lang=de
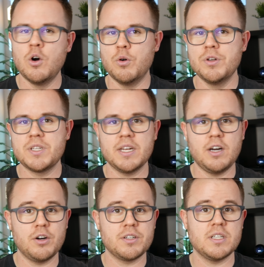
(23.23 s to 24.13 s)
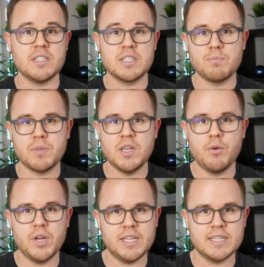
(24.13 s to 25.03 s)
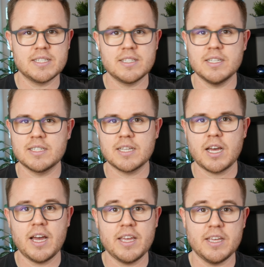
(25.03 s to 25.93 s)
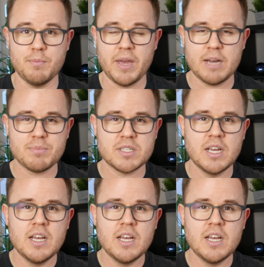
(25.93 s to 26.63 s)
und dann auch das Xperia XZ3 im Herbst.